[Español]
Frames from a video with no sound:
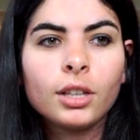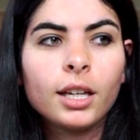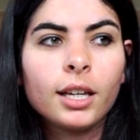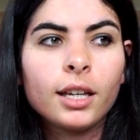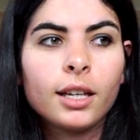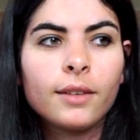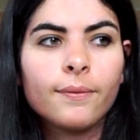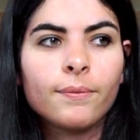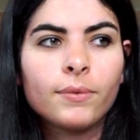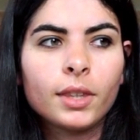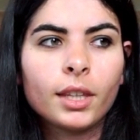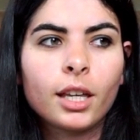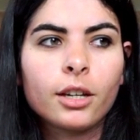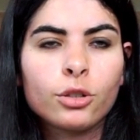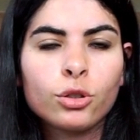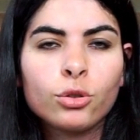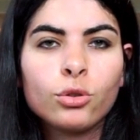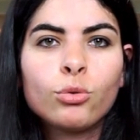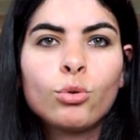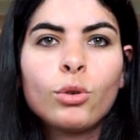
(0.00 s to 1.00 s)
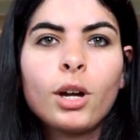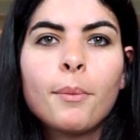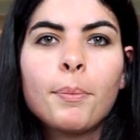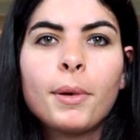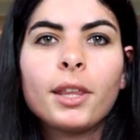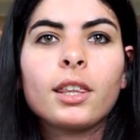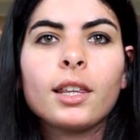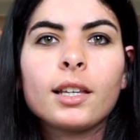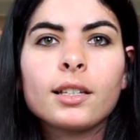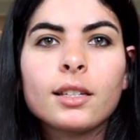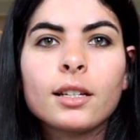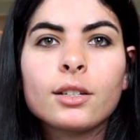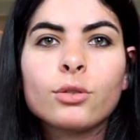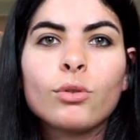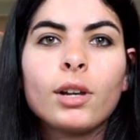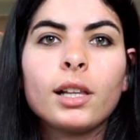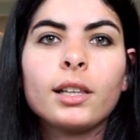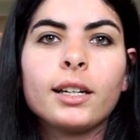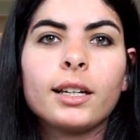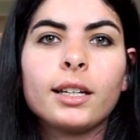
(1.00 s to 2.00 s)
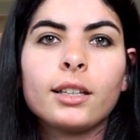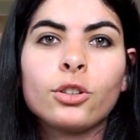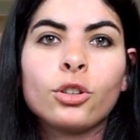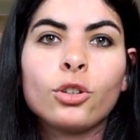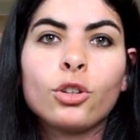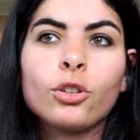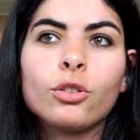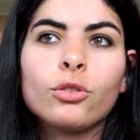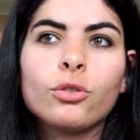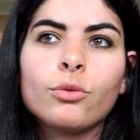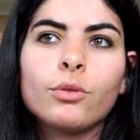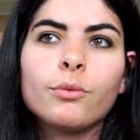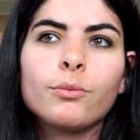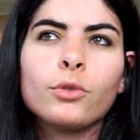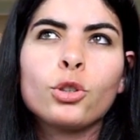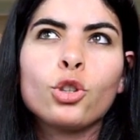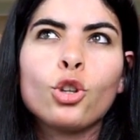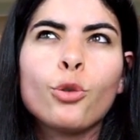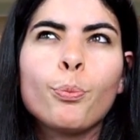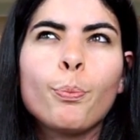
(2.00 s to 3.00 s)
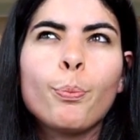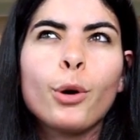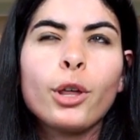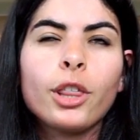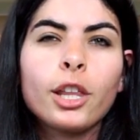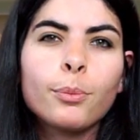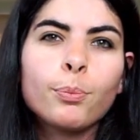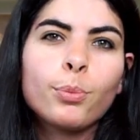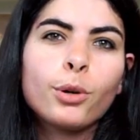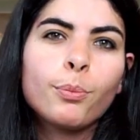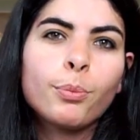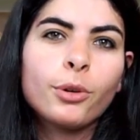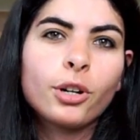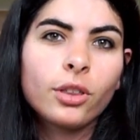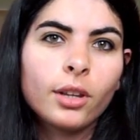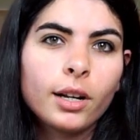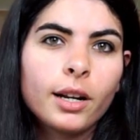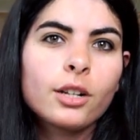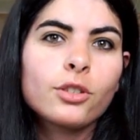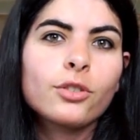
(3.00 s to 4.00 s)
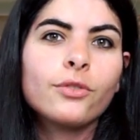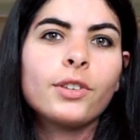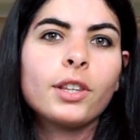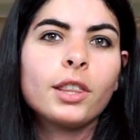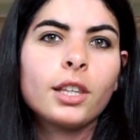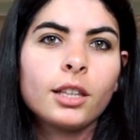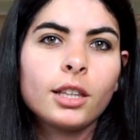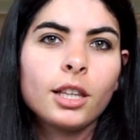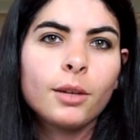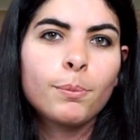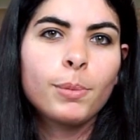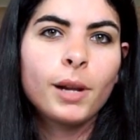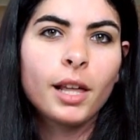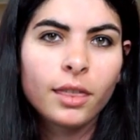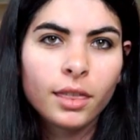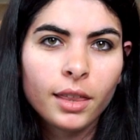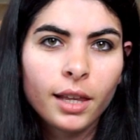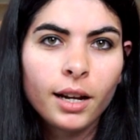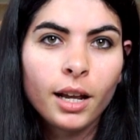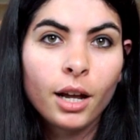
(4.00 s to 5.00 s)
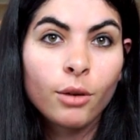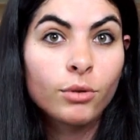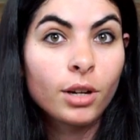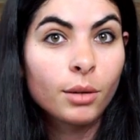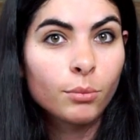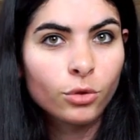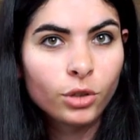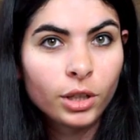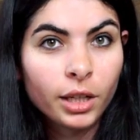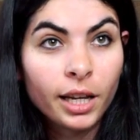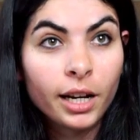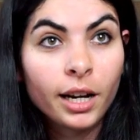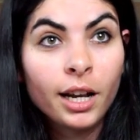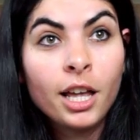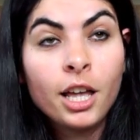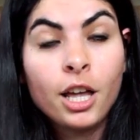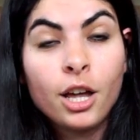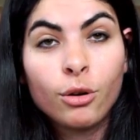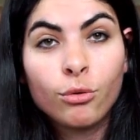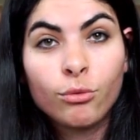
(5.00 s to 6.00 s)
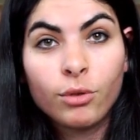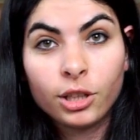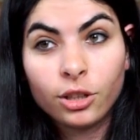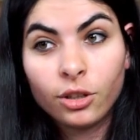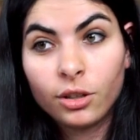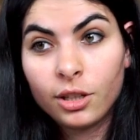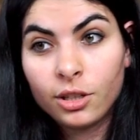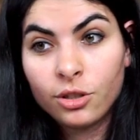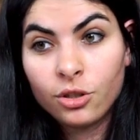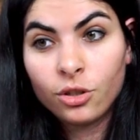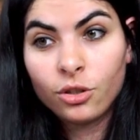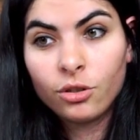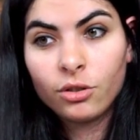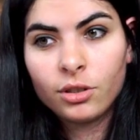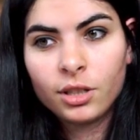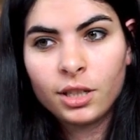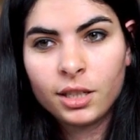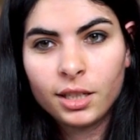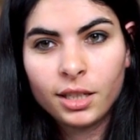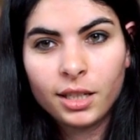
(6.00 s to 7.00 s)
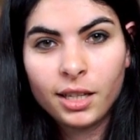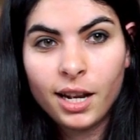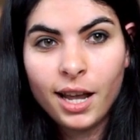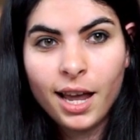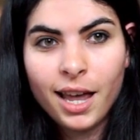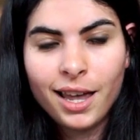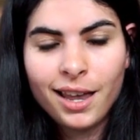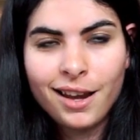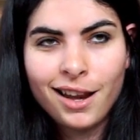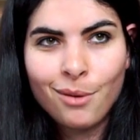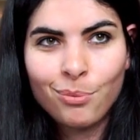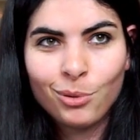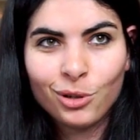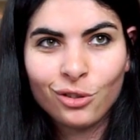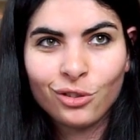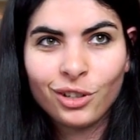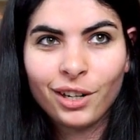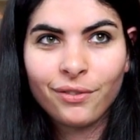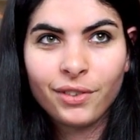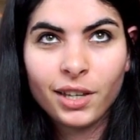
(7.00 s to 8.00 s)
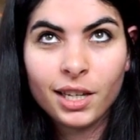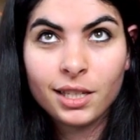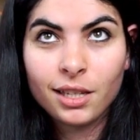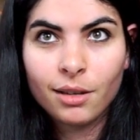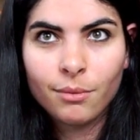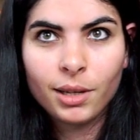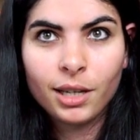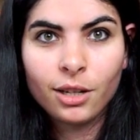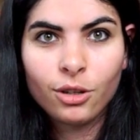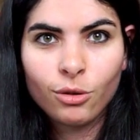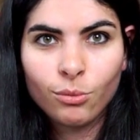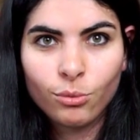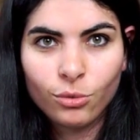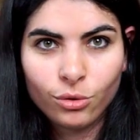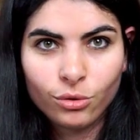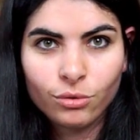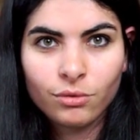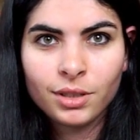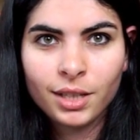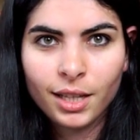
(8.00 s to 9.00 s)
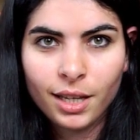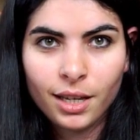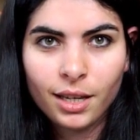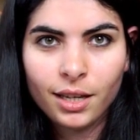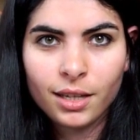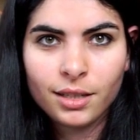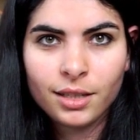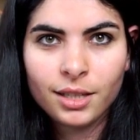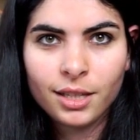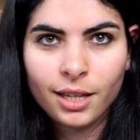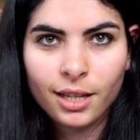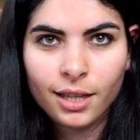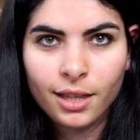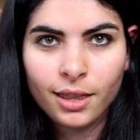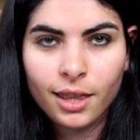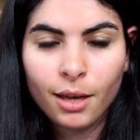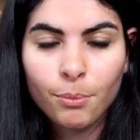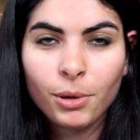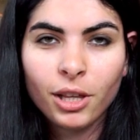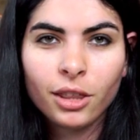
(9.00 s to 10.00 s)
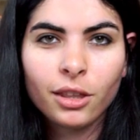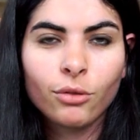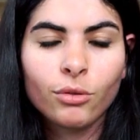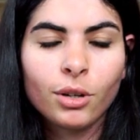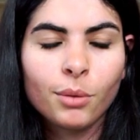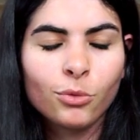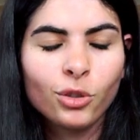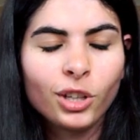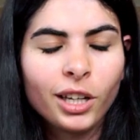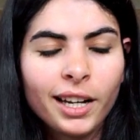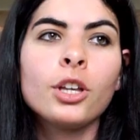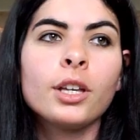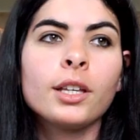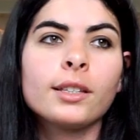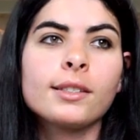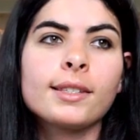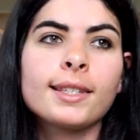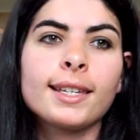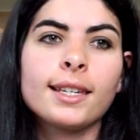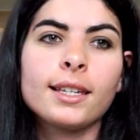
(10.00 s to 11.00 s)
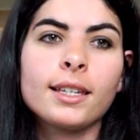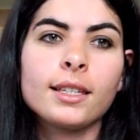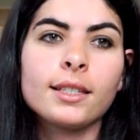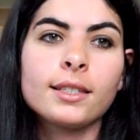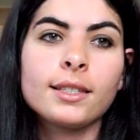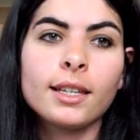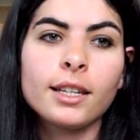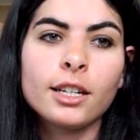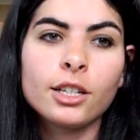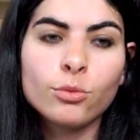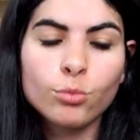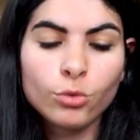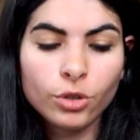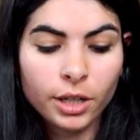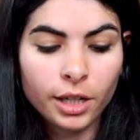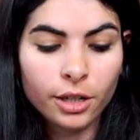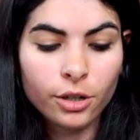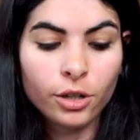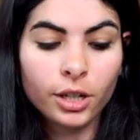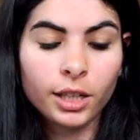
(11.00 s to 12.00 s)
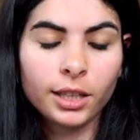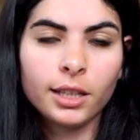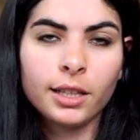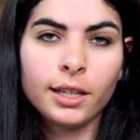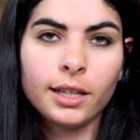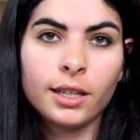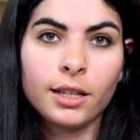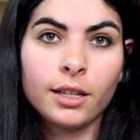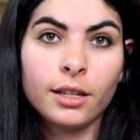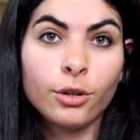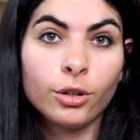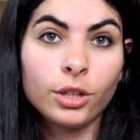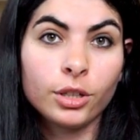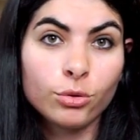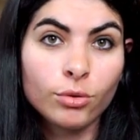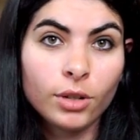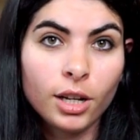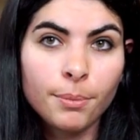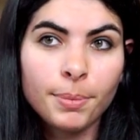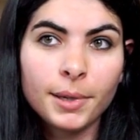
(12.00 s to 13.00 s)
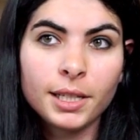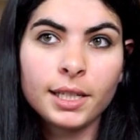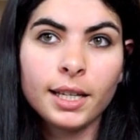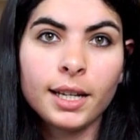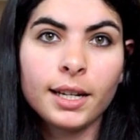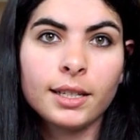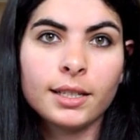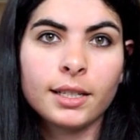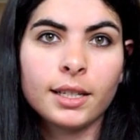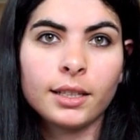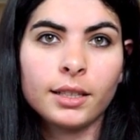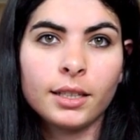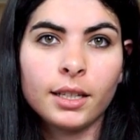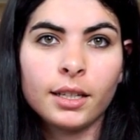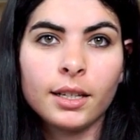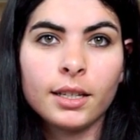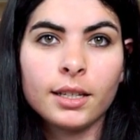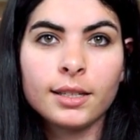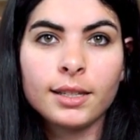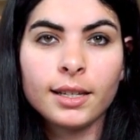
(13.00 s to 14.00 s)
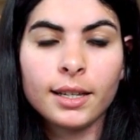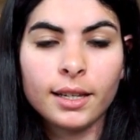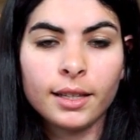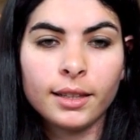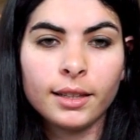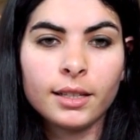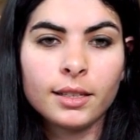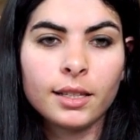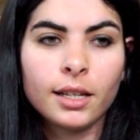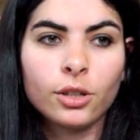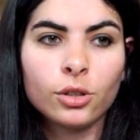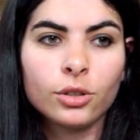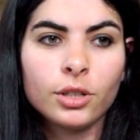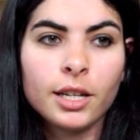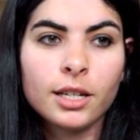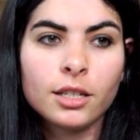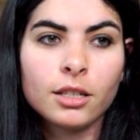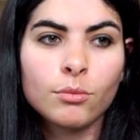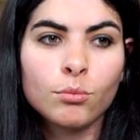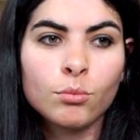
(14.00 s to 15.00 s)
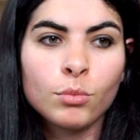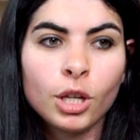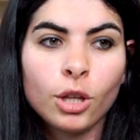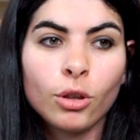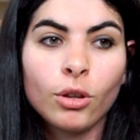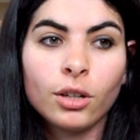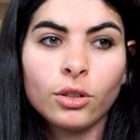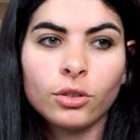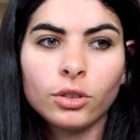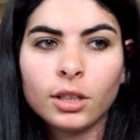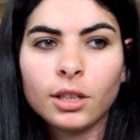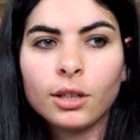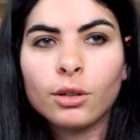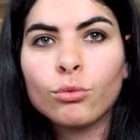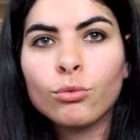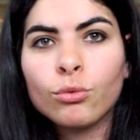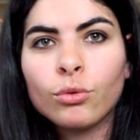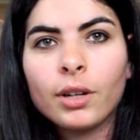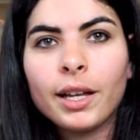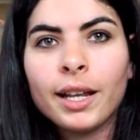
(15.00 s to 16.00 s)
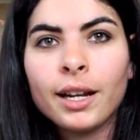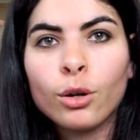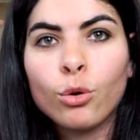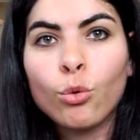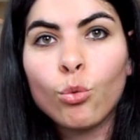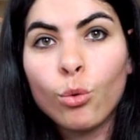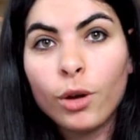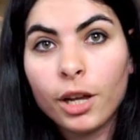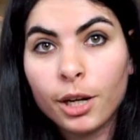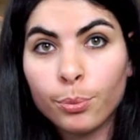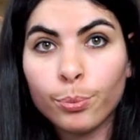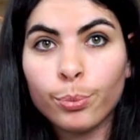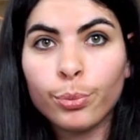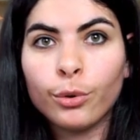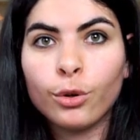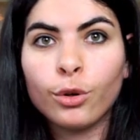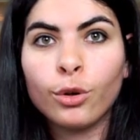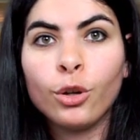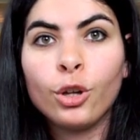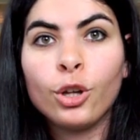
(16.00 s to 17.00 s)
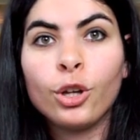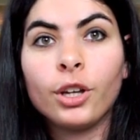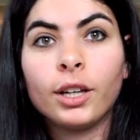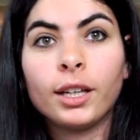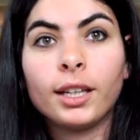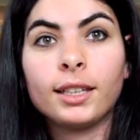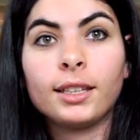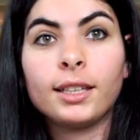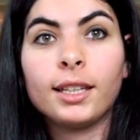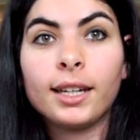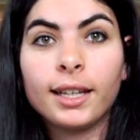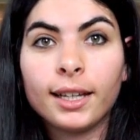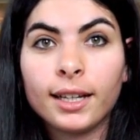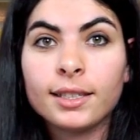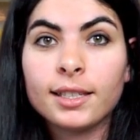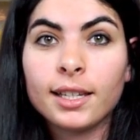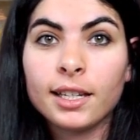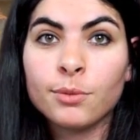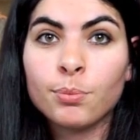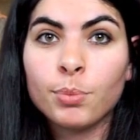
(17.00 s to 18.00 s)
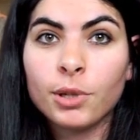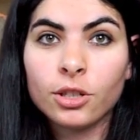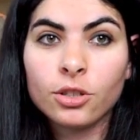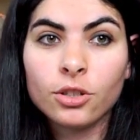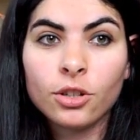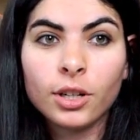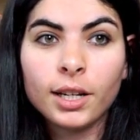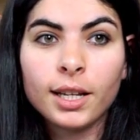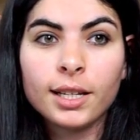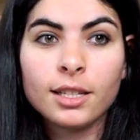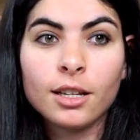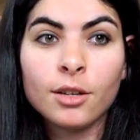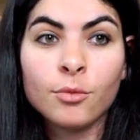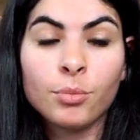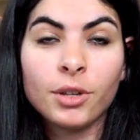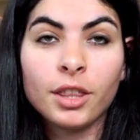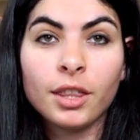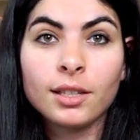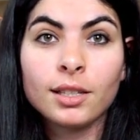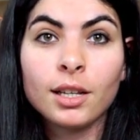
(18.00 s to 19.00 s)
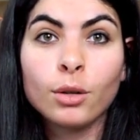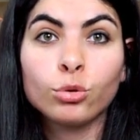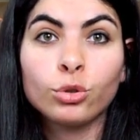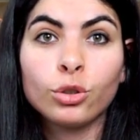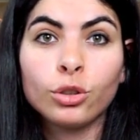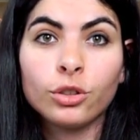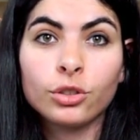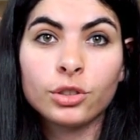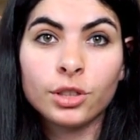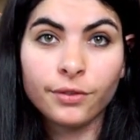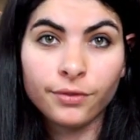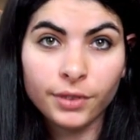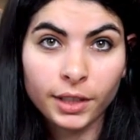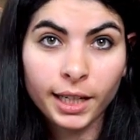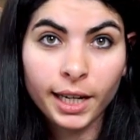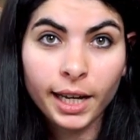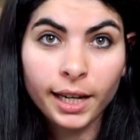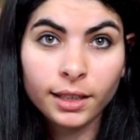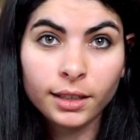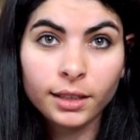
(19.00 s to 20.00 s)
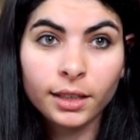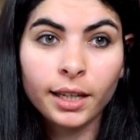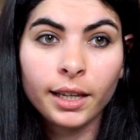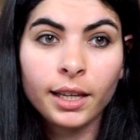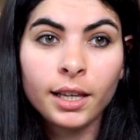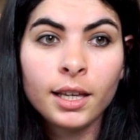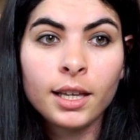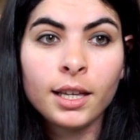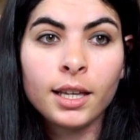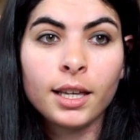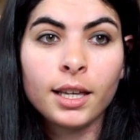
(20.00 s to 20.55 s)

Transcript: de tu capacidad sexual, de no, no poder proporcionar suficiente placer a una mujer cuando de hecho ni siquiera en la pornografía se ve cómo se, da placer a una mujer. Si, eres mujer, lo que, te, lo que suele pasar es que tienes, eh, desarrollas miedo a no tener un, el cuerpo que tienen esas personas, empiezas a autocosificarte,